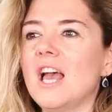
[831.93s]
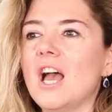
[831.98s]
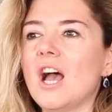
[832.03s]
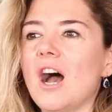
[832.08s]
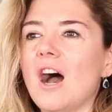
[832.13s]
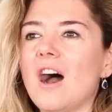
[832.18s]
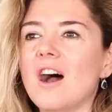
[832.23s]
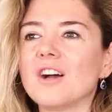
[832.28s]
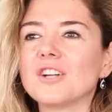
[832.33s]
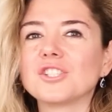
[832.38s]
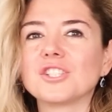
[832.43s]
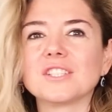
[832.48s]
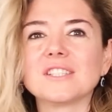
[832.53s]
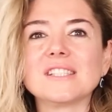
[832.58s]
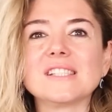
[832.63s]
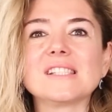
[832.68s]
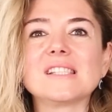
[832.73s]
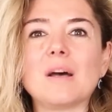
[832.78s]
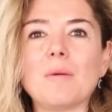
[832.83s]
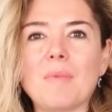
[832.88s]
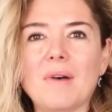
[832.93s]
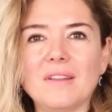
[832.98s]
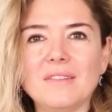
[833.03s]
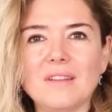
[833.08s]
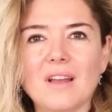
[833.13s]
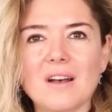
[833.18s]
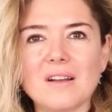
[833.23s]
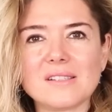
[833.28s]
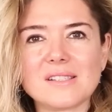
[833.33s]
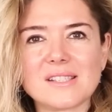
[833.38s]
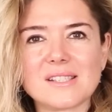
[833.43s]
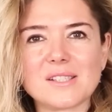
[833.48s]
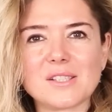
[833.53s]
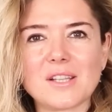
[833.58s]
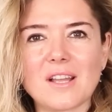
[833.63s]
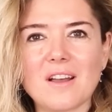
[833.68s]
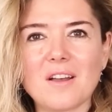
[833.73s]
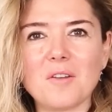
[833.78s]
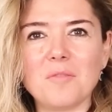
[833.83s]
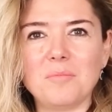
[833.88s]
harcadığı zaman da
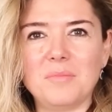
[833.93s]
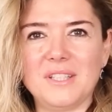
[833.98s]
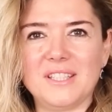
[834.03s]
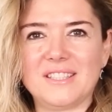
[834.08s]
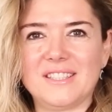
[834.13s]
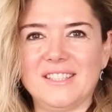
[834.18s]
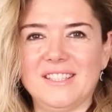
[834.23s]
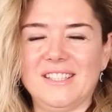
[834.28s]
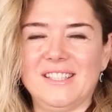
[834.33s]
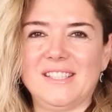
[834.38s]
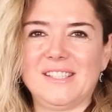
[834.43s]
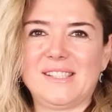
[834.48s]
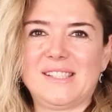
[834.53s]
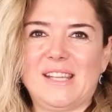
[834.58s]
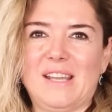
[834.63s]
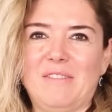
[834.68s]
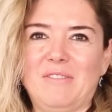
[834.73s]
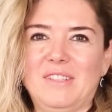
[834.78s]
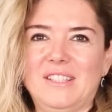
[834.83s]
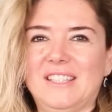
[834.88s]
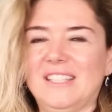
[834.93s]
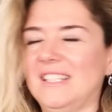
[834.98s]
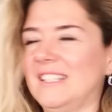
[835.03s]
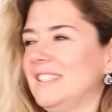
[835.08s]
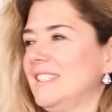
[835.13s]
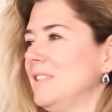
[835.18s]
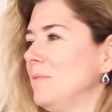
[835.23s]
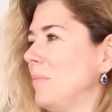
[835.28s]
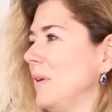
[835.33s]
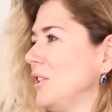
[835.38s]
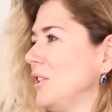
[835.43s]
aslında bir e, sevgi dilidir.